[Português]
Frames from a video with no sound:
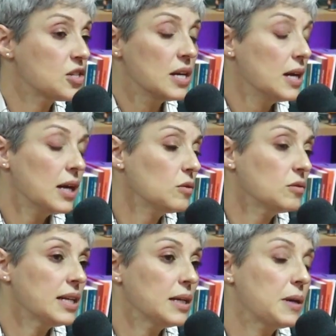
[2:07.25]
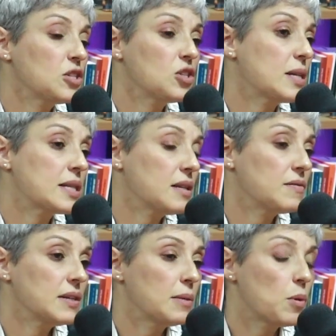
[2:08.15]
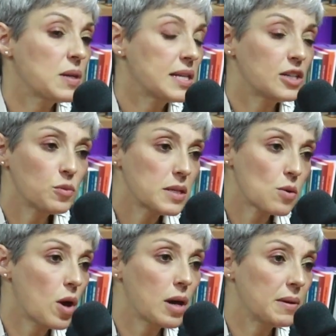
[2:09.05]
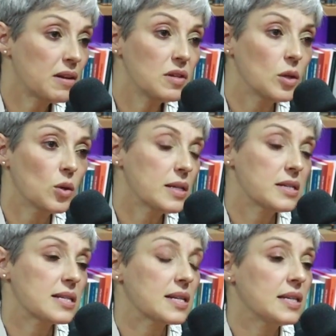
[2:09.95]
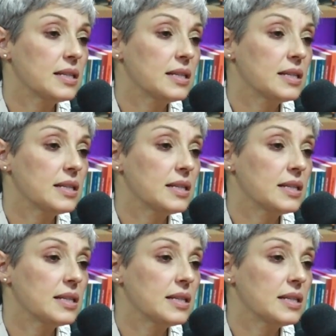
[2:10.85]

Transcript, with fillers: eu não teria aprendido a escrever. publicidade é uma escola maravilhosa de escrita.